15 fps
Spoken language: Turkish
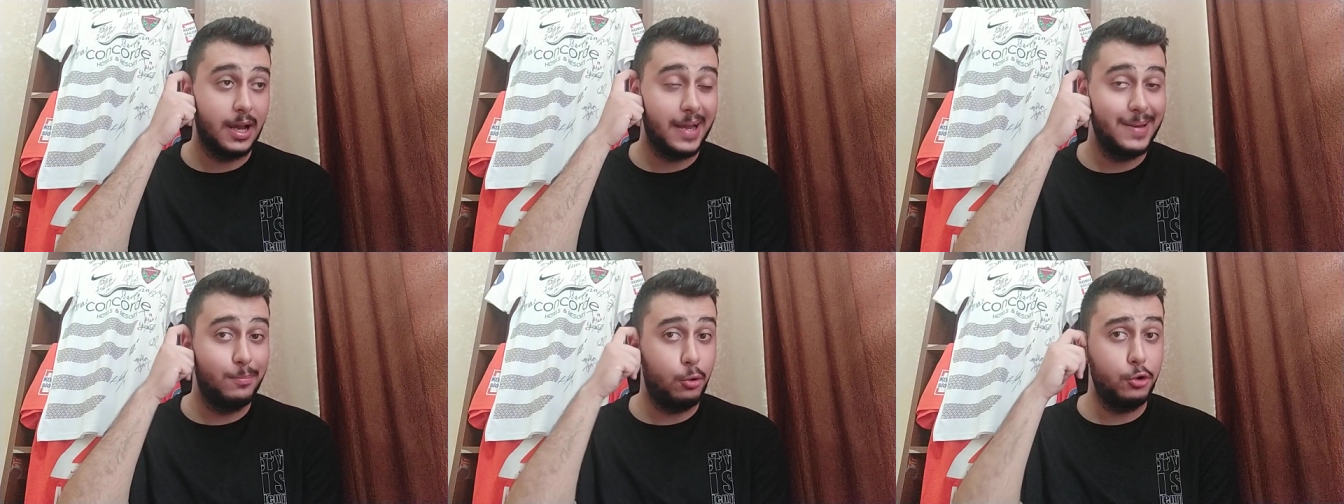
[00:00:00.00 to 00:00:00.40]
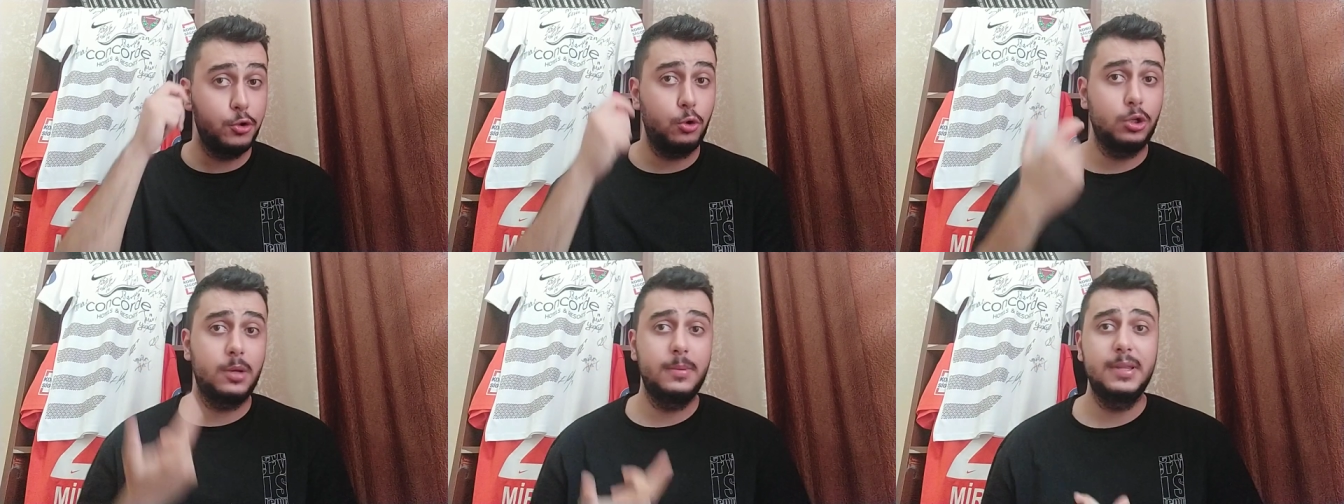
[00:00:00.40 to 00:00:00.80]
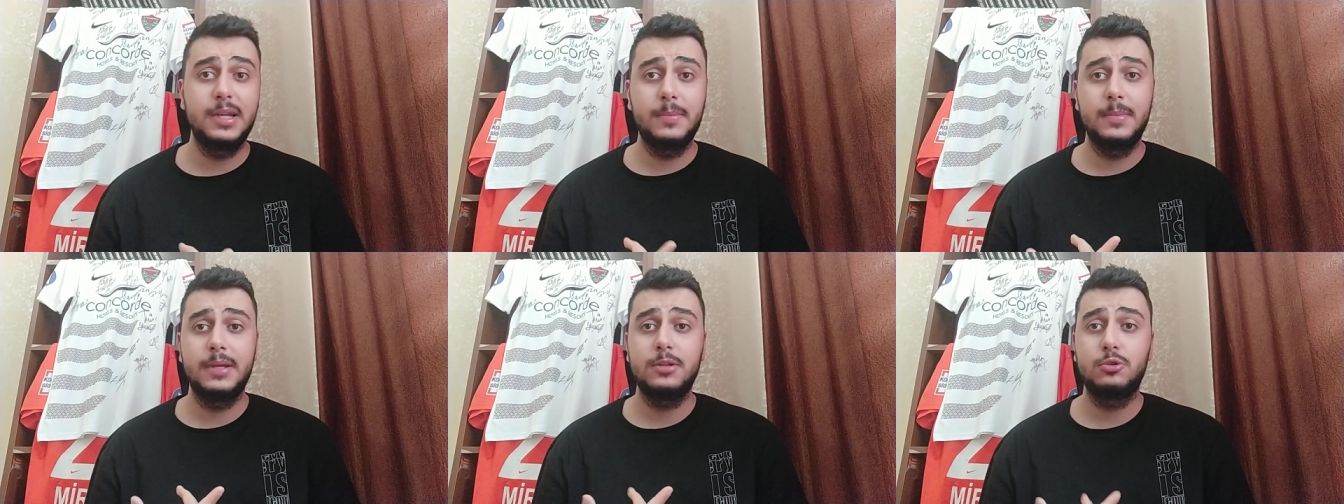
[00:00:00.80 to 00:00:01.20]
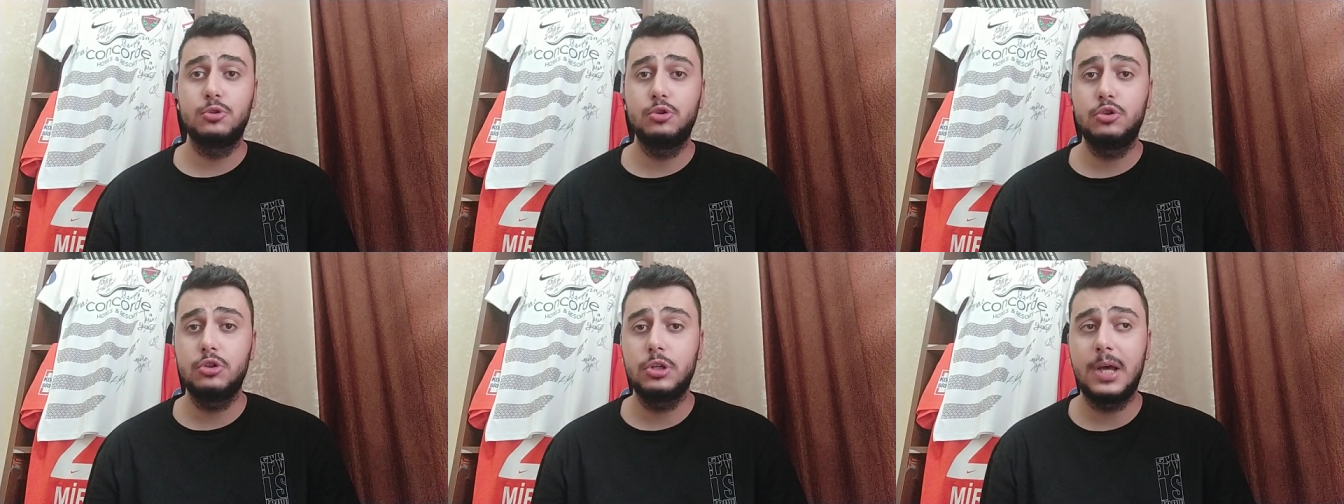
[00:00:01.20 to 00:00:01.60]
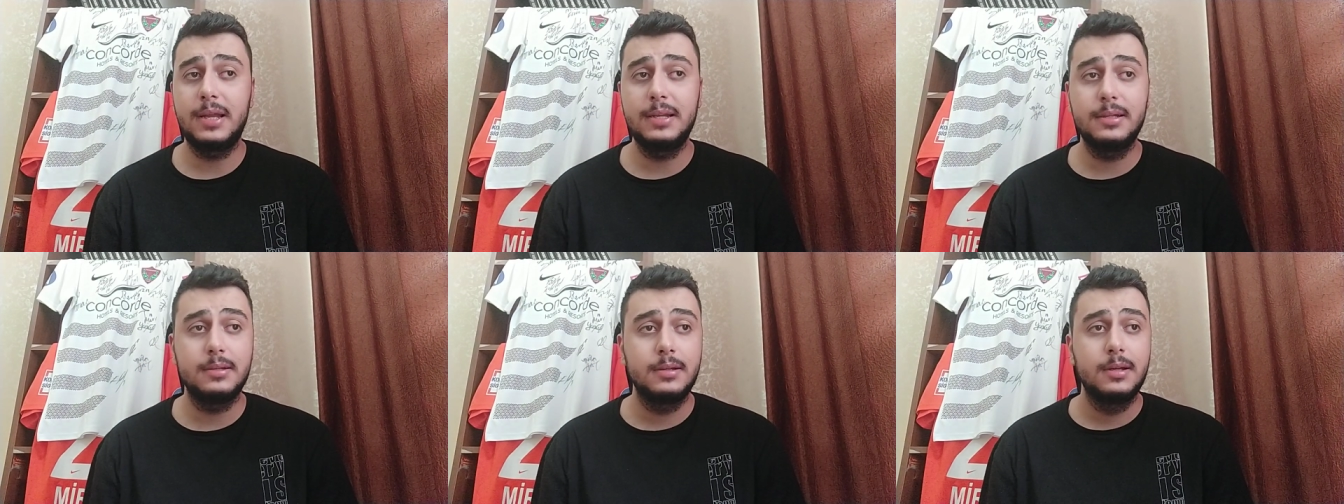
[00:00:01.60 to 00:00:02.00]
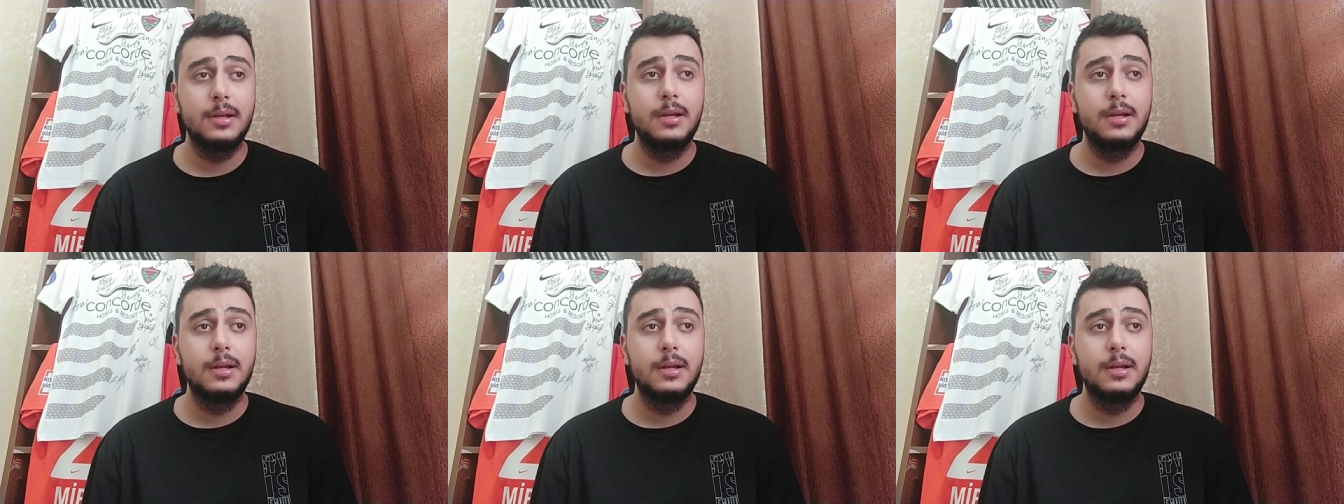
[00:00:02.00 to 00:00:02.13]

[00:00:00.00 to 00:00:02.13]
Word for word: hani Bonnie olabilir mi? Çünkü yani